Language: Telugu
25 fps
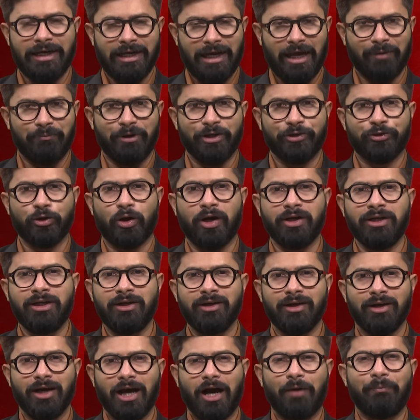ఎంఎన్ రాయ్
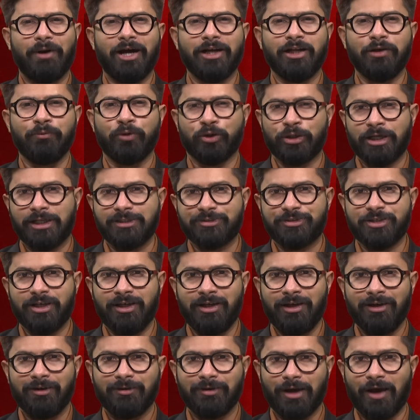అబానీ ముఖర్జీ
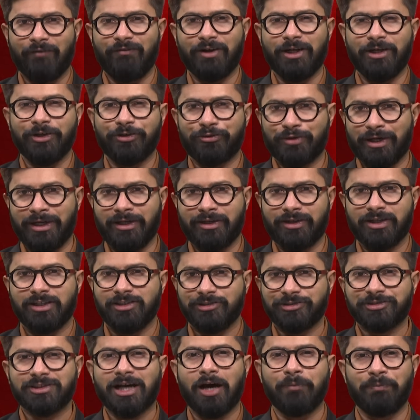ఎవెలిన్ ట్రెంట్
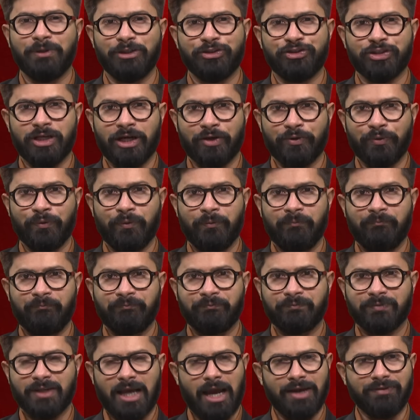స్థాపించారు
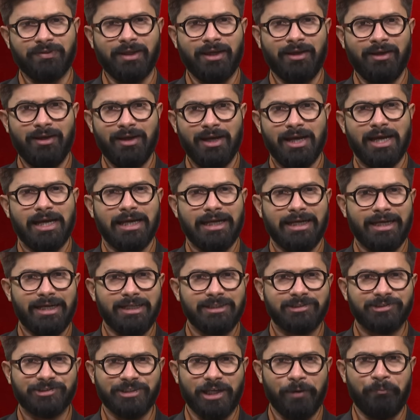అయితే ఈ
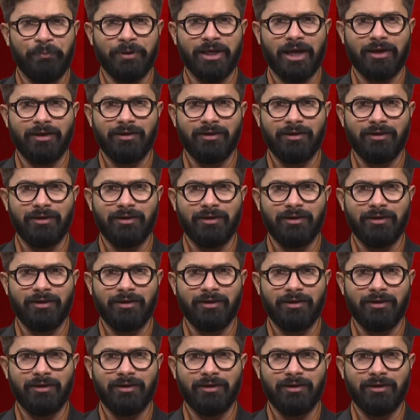సిపిఐ